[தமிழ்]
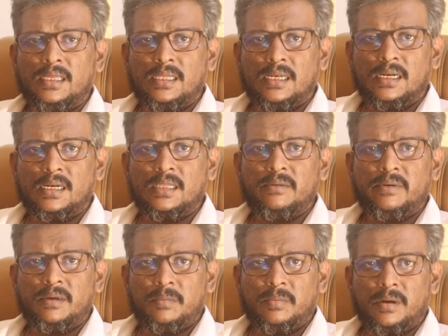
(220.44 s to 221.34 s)
இதிலிருந்து
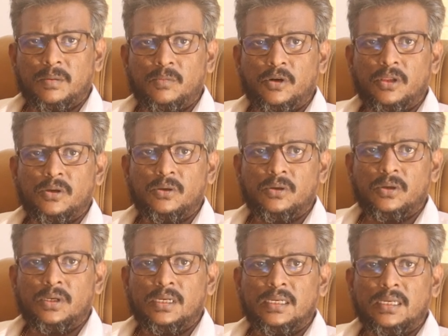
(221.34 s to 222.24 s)
விடுபட முடியும்
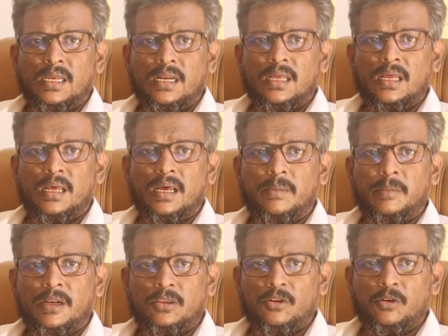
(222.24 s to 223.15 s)
ஏன்னா
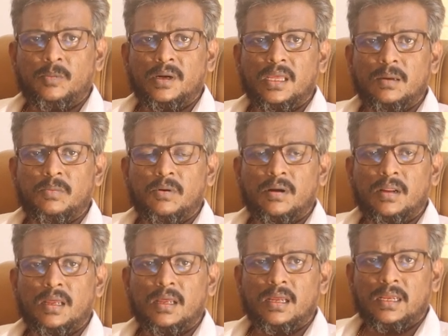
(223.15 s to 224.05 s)
மருத்துவமனைக்கு
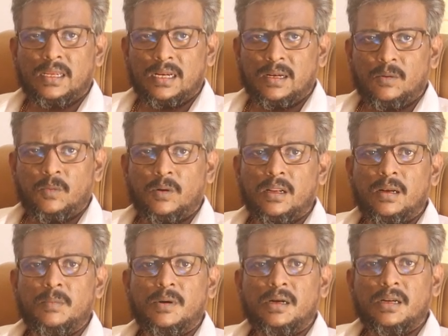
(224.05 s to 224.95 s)
போனால் என்னை
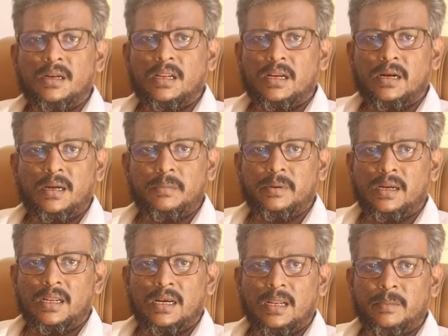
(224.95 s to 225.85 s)
உடல் மட்டும் நான் ரெடி
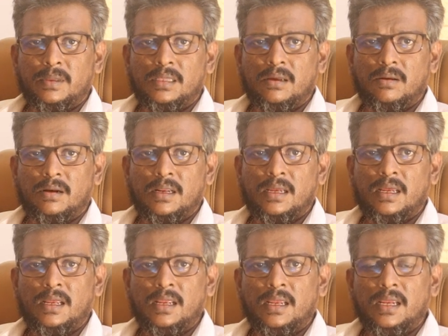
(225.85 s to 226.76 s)
பண்ணிக்கலாமே தவிர
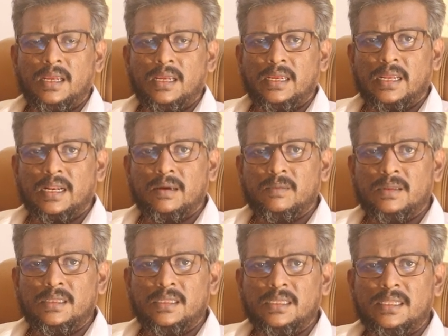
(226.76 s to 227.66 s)
எனக்கு
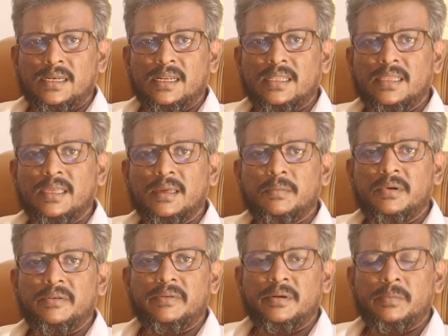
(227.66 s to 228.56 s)
வந்து இதிலேருந்து
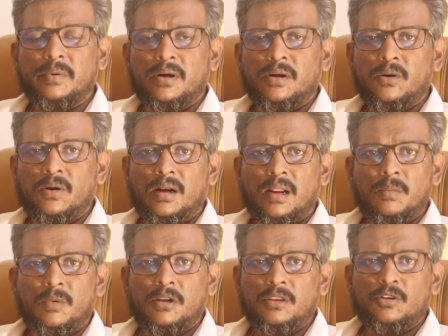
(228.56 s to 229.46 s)
எப்படி
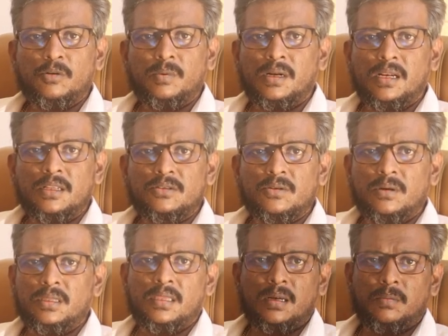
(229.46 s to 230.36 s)
விடுபடணுன்னெலாம் மருத்துவமனையில்
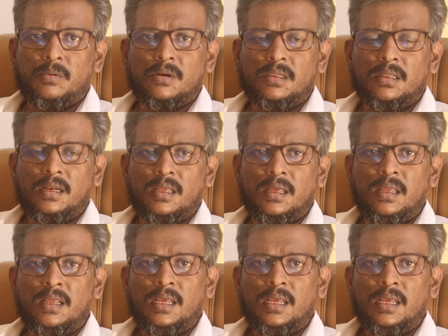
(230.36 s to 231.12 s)
சொல்லித்தர போகிறதில்ல